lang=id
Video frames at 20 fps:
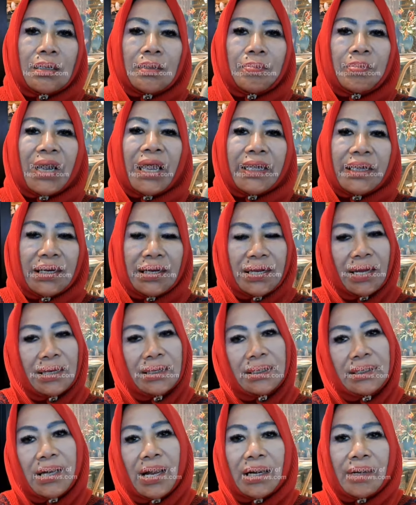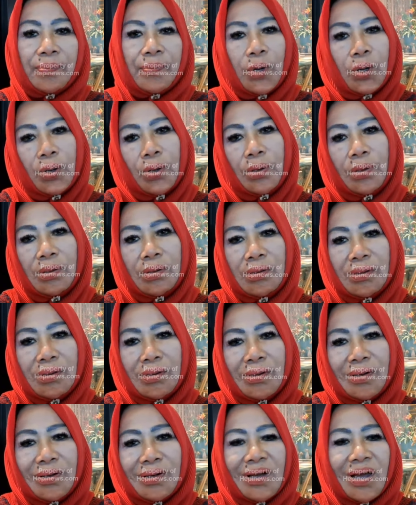melahirkan di dalam loh,
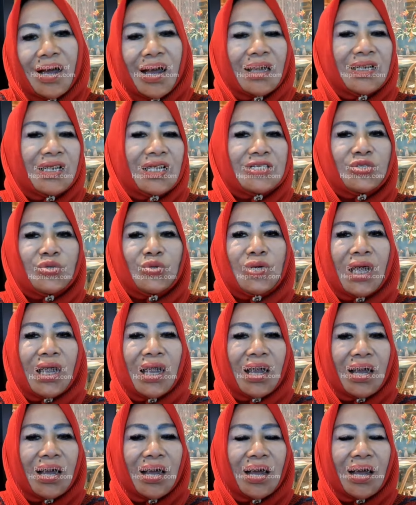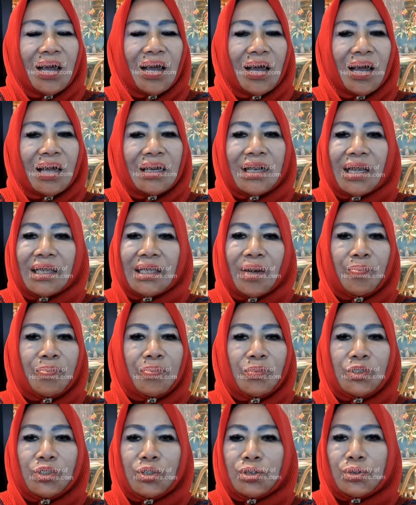ada juga anak yang
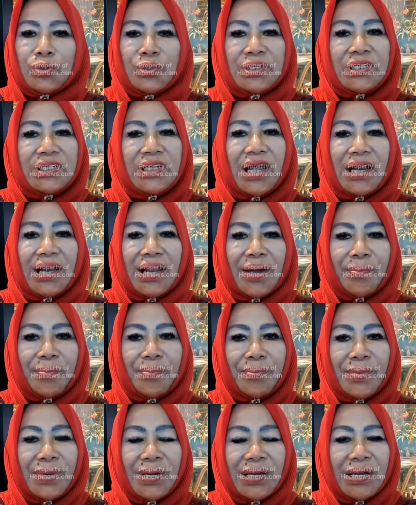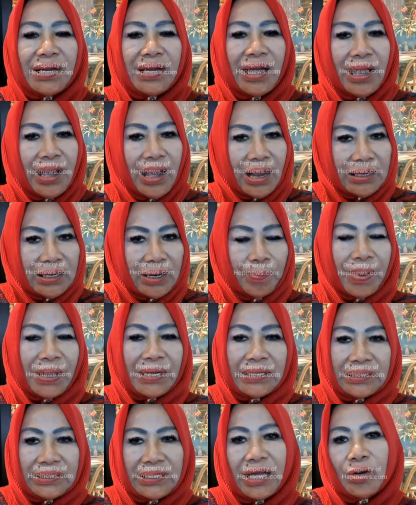menyusui di dalam, ada
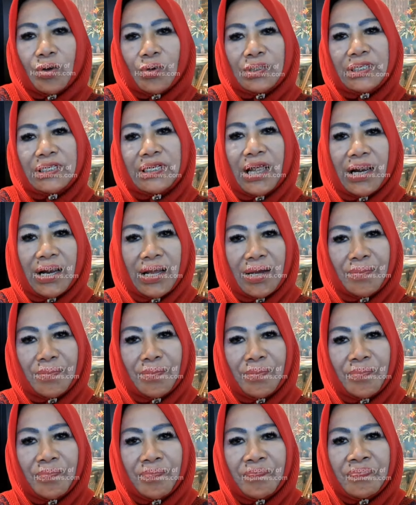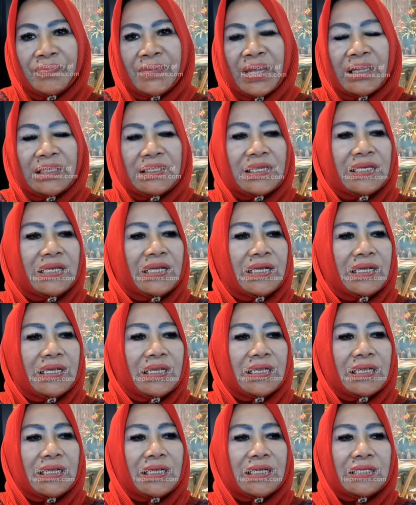balita loh di dalam jadi
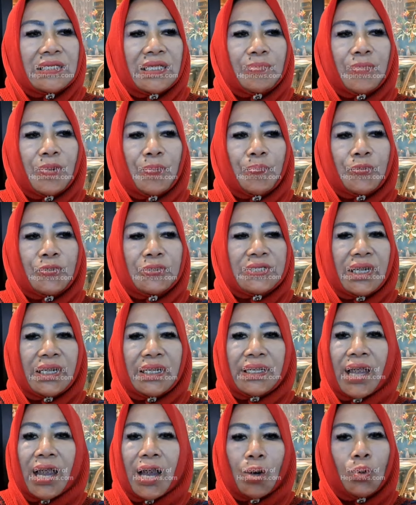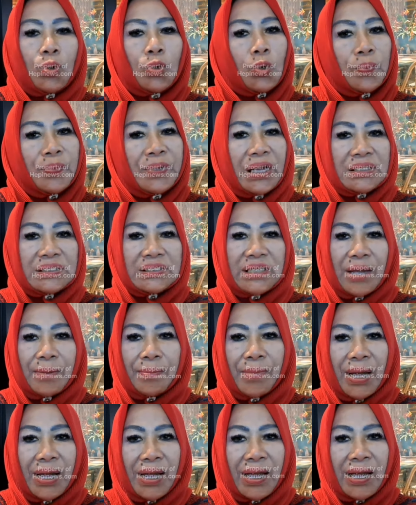kita mempunyai hak hukum yang
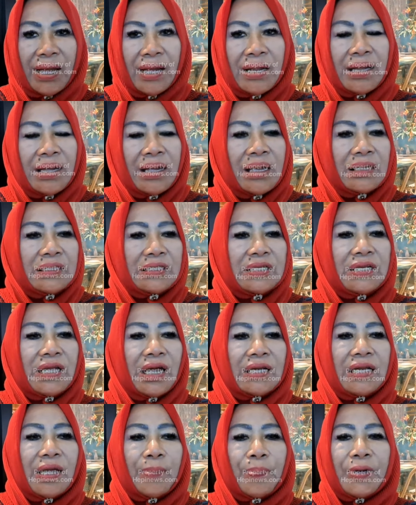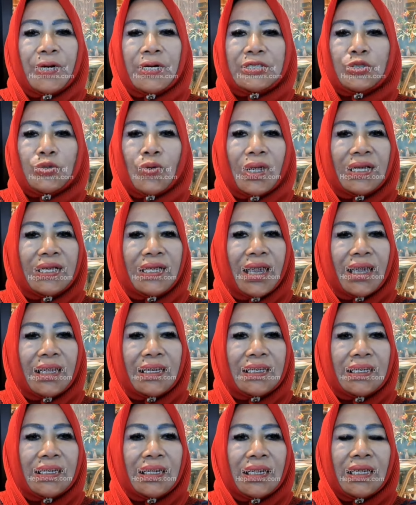sama, tidak ada
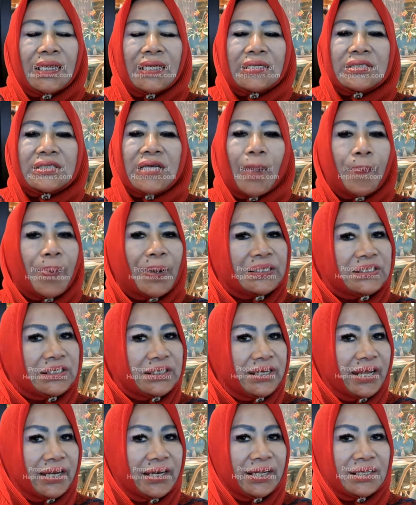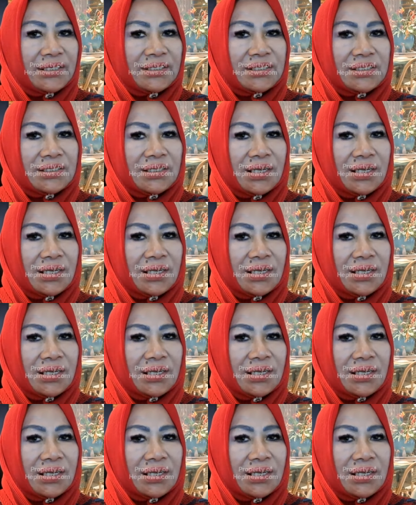pengecualian. Siapa sih Denis?